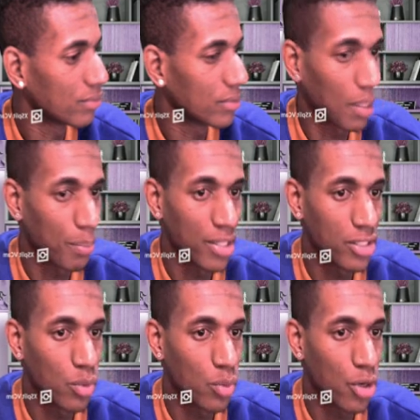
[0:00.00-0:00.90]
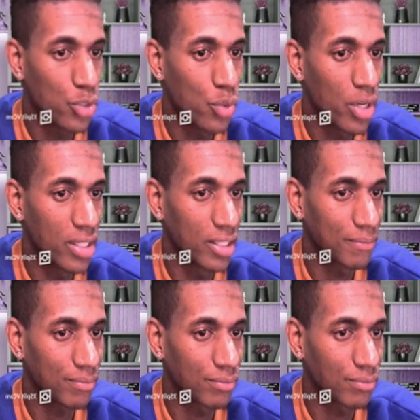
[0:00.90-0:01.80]
Apareceu o código aí.
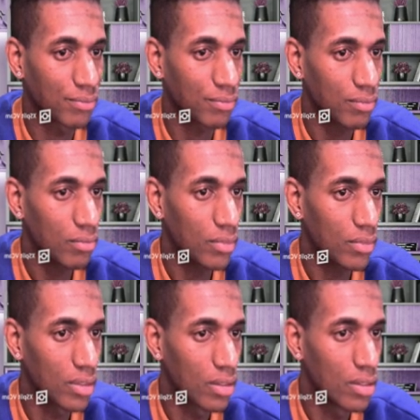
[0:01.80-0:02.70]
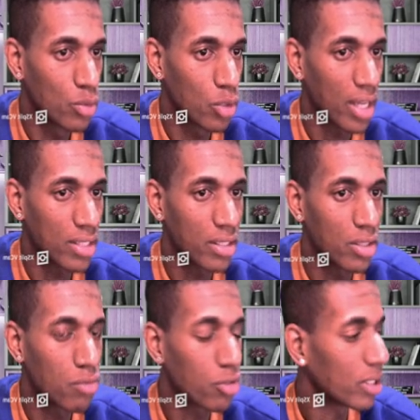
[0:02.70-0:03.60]
No caso
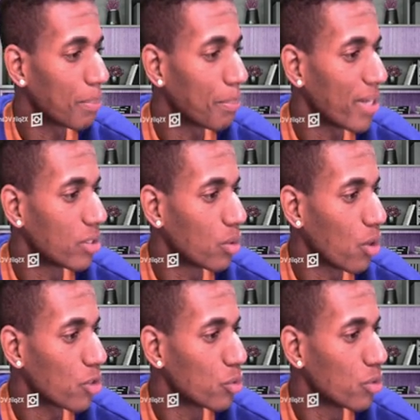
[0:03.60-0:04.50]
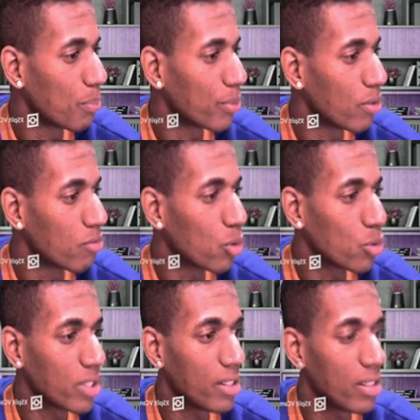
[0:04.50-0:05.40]
aqui, não vou tampar esse código, né? Porque eu vou
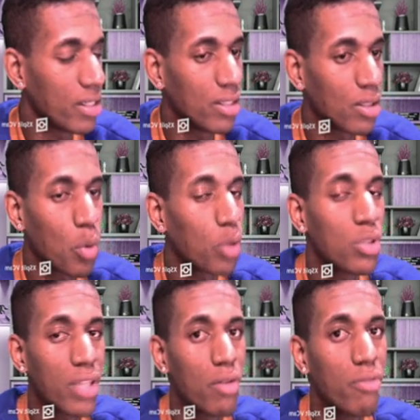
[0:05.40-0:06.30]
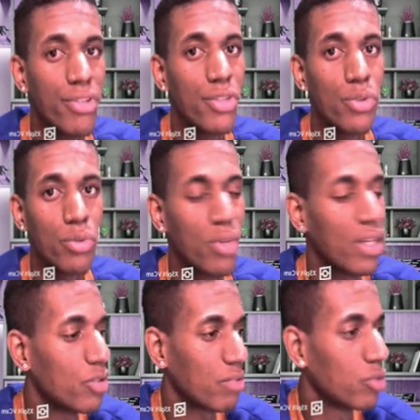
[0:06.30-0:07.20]
usar ele ali, então quando sair o vídeo,
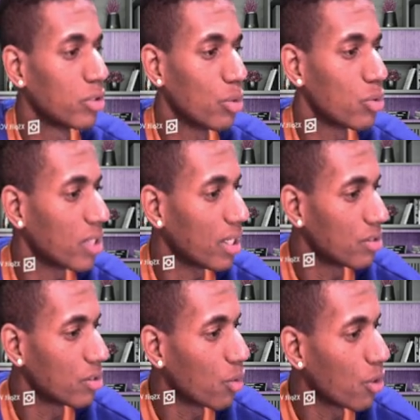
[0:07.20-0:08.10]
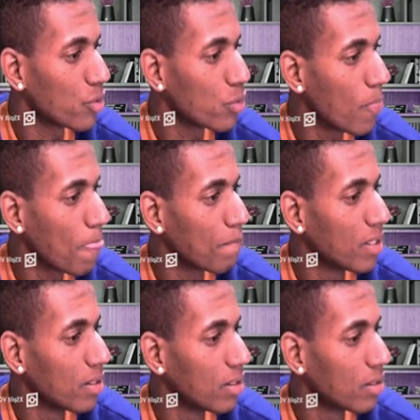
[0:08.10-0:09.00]
né? Eu já vou ter usado esse código,
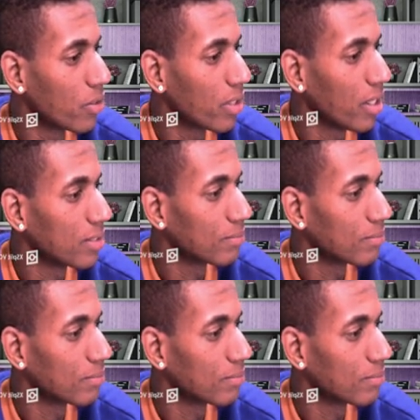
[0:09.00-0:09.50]
ok?